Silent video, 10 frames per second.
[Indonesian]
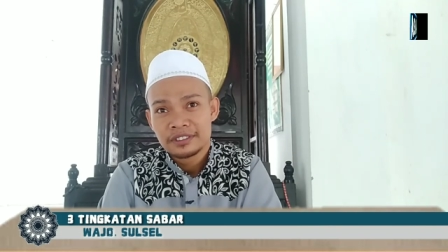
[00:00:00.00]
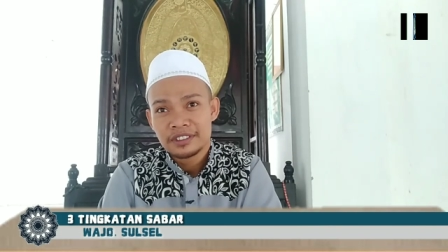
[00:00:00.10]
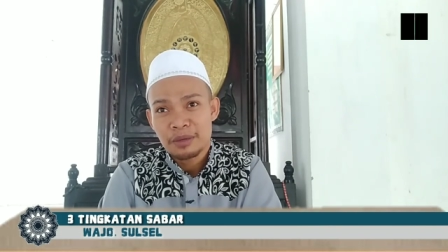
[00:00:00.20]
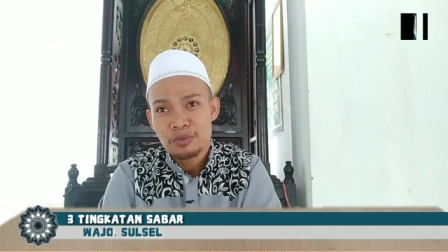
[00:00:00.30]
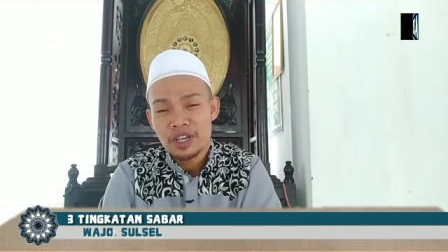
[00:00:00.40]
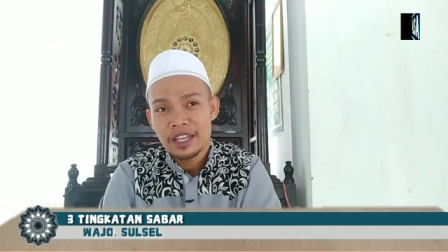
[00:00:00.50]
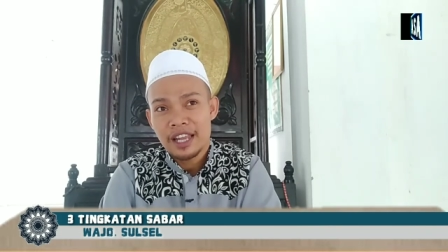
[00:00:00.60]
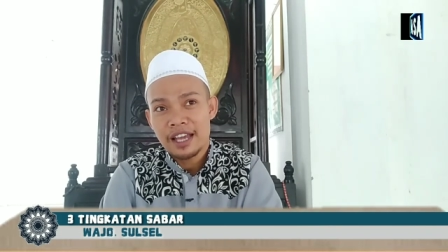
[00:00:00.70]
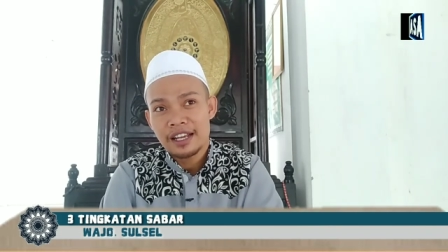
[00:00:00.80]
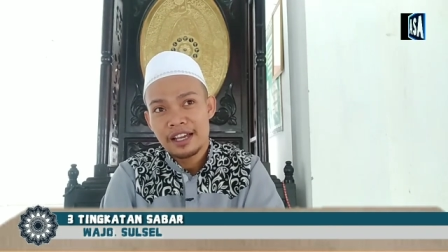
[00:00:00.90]
ya
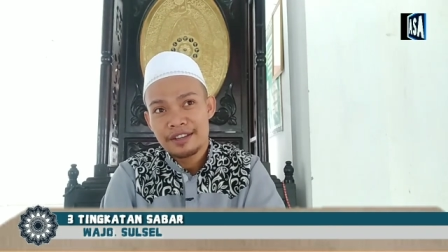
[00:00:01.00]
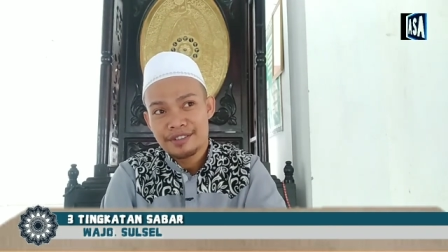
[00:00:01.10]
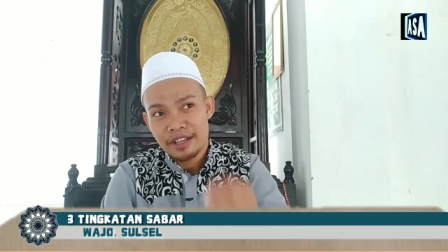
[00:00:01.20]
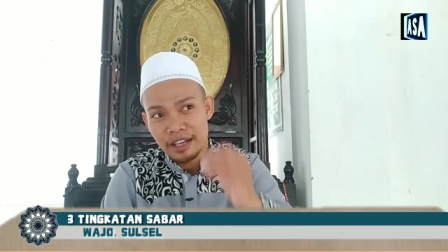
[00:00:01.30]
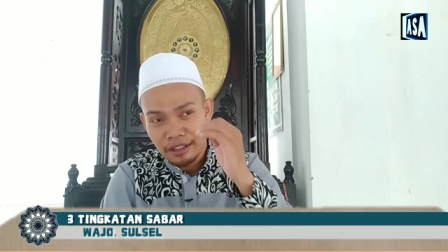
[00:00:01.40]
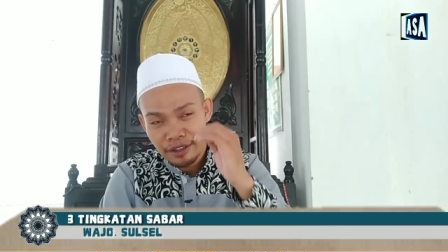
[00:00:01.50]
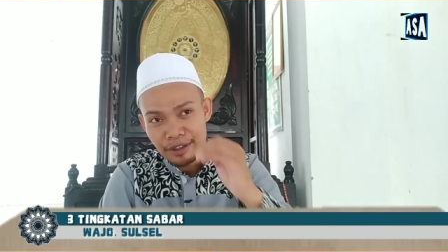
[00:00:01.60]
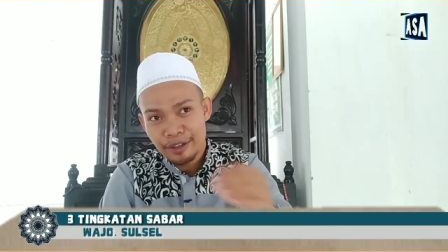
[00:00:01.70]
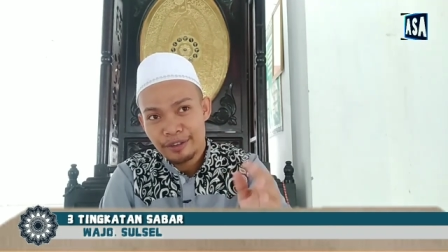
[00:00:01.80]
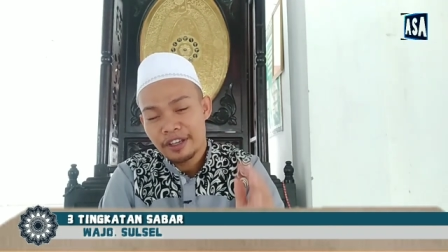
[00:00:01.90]
mungkin ada di
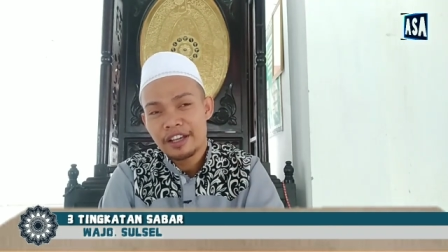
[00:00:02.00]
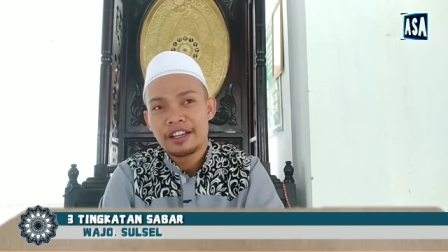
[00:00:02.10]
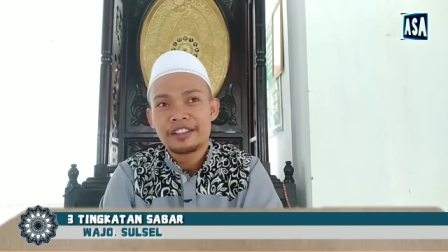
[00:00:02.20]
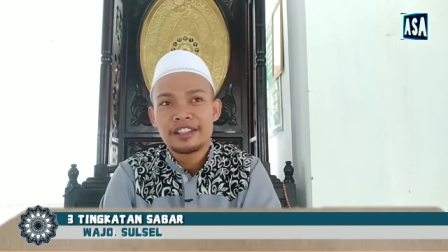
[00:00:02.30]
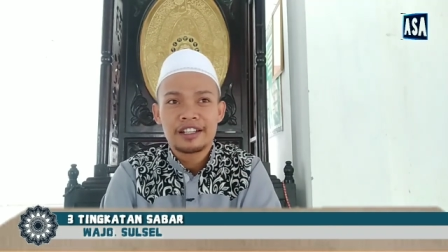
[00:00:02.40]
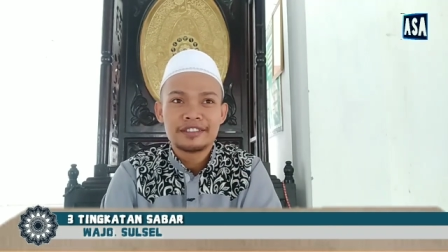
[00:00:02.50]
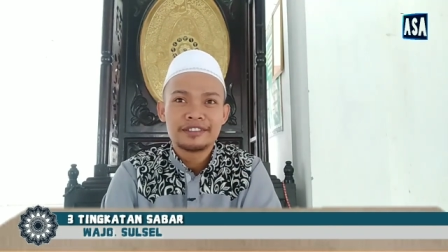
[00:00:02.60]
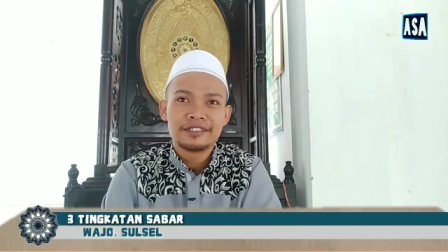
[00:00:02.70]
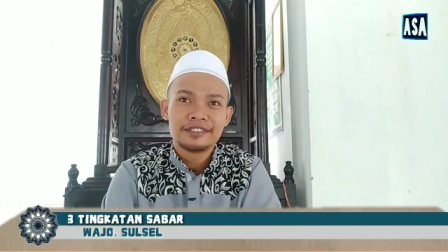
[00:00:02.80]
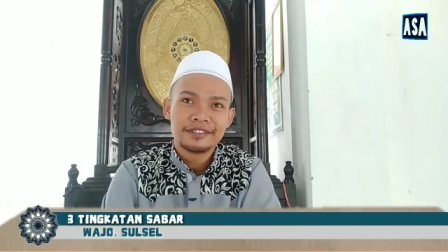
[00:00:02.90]
sekeliling kita
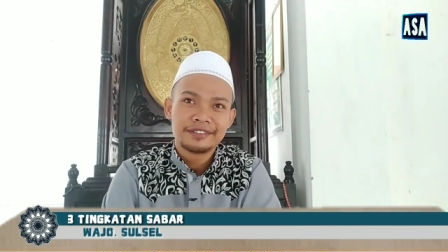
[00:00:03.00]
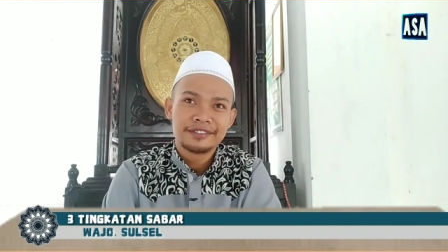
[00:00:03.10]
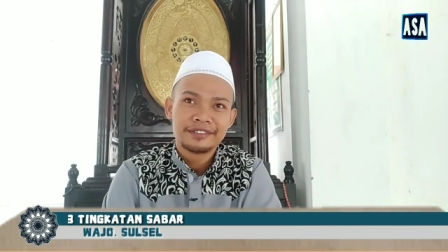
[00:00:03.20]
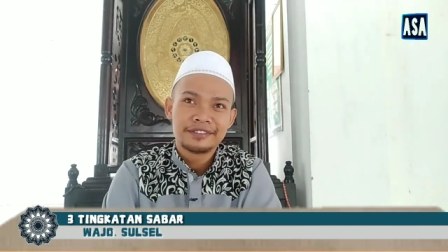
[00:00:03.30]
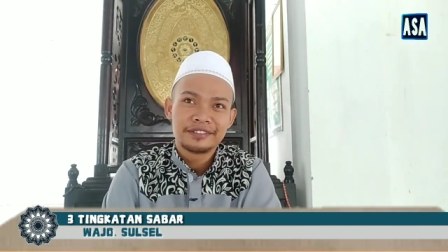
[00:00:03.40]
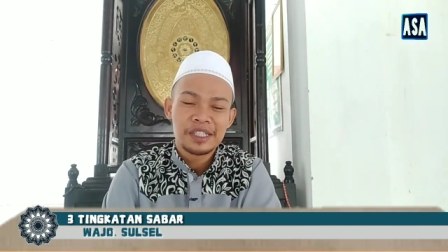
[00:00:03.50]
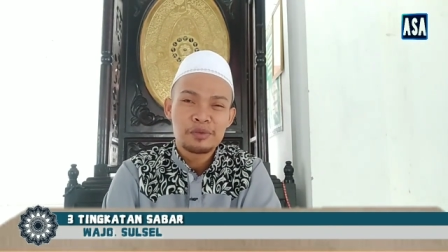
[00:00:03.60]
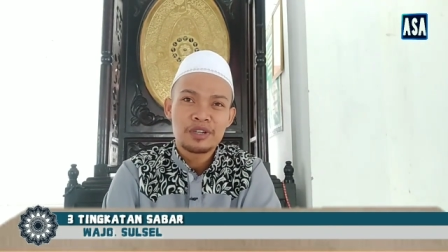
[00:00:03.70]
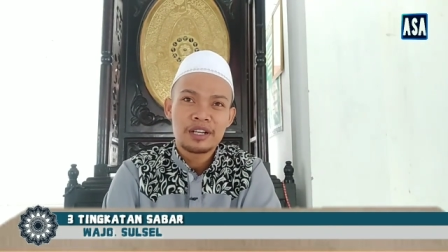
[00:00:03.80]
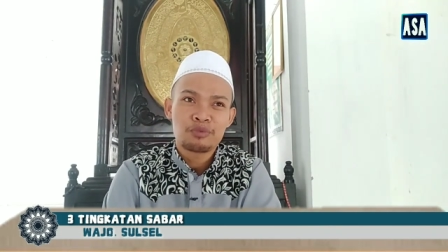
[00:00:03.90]
yang di
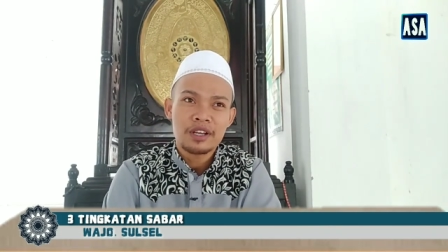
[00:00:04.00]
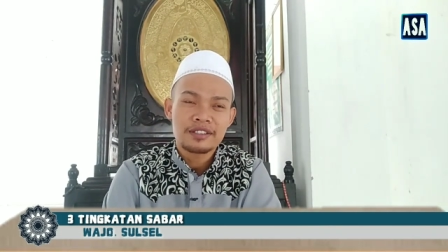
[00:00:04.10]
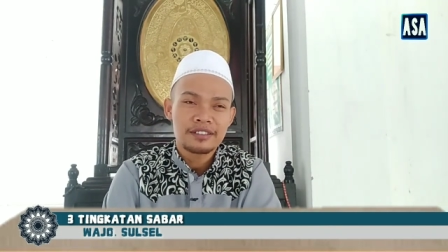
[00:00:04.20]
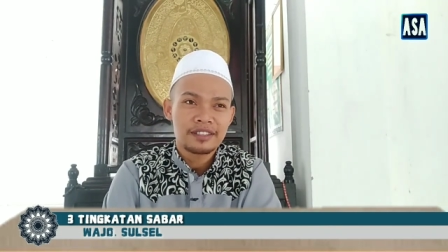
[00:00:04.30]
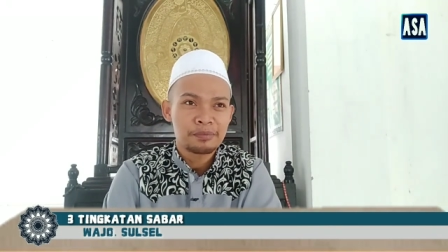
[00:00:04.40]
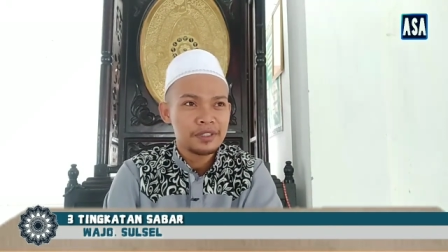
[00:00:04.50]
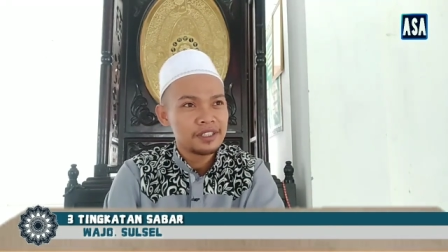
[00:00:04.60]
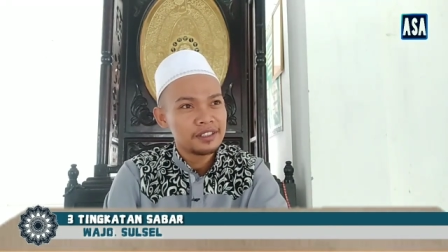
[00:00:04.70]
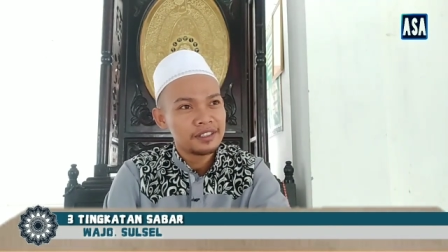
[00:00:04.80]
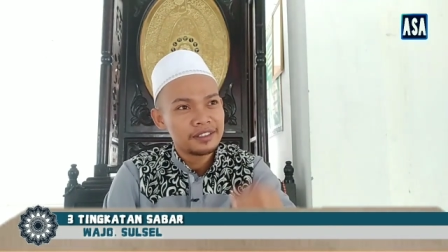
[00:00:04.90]
bulan puasa
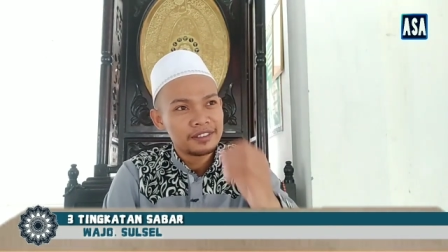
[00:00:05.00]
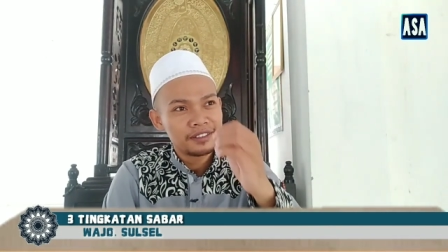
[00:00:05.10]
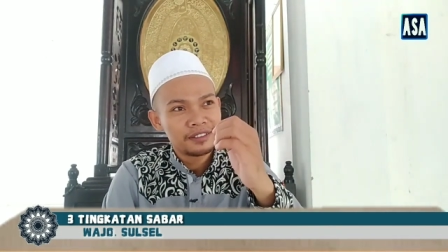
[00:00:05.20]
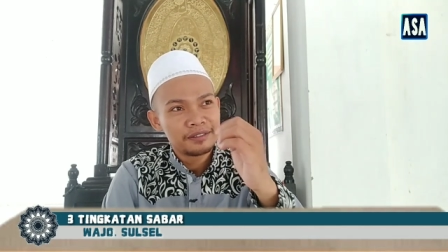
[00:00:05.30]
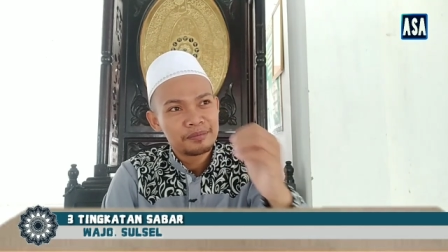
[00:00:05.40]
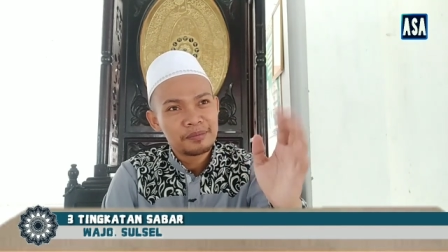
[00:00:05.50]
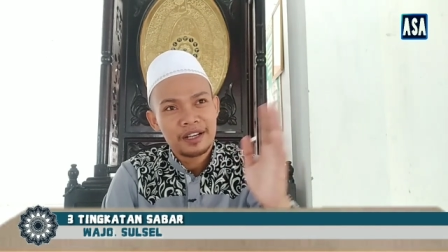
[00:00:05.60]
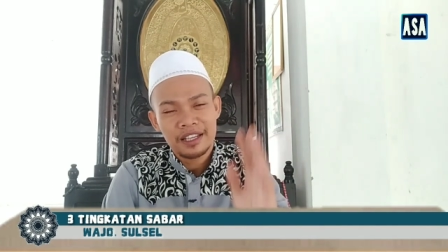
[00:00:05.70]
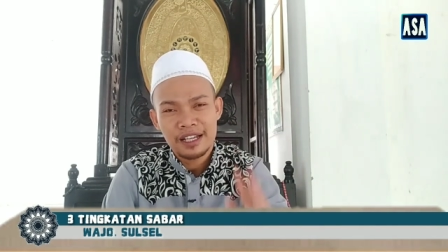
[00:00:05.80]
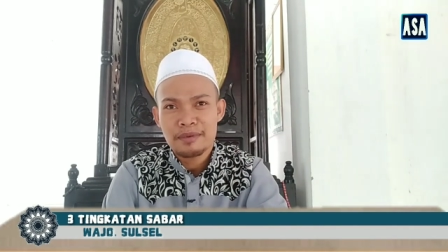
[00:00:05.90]
tapi
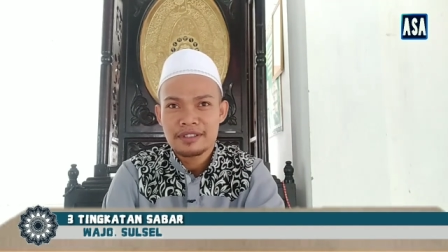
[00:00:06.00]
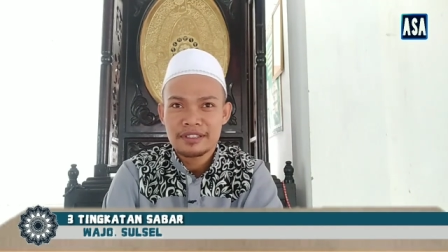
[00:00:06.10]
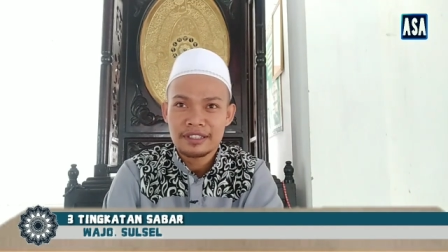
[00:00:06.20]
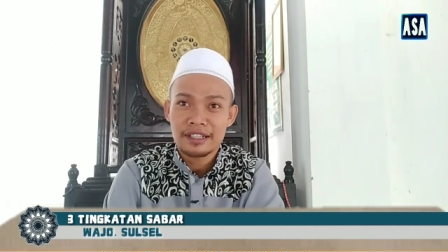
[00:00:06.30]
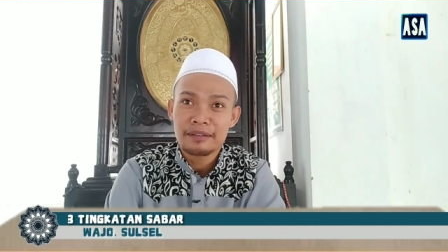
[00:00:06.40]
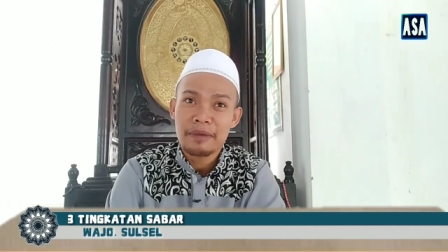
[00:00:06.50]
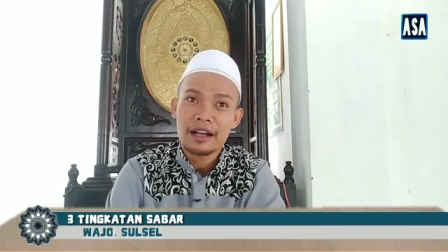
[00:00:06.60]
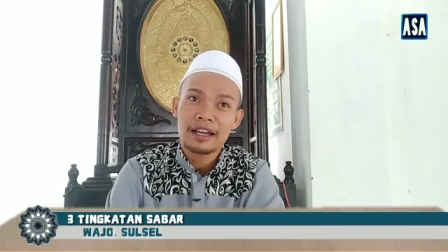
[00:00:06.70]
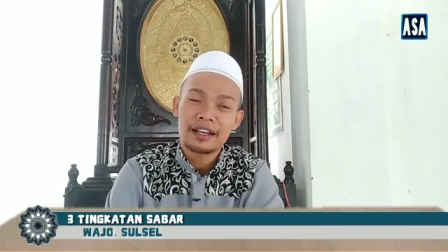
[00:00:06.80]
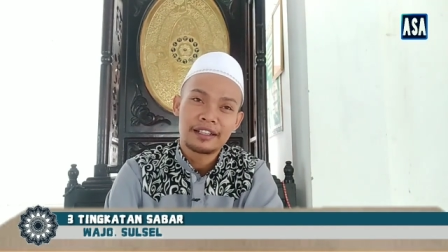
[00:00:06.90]
mereka masih senang
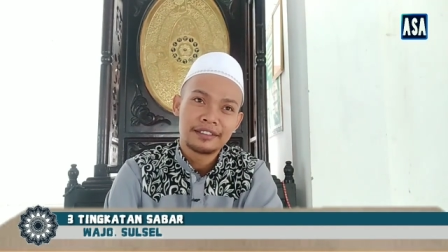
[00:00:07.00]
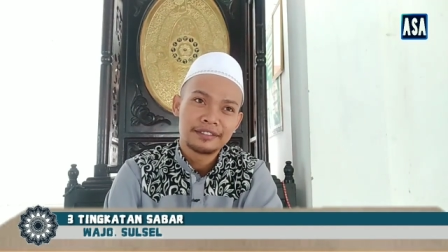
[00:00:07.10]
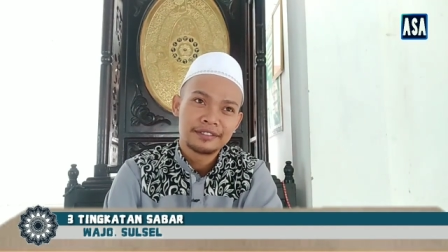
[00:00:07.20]
makan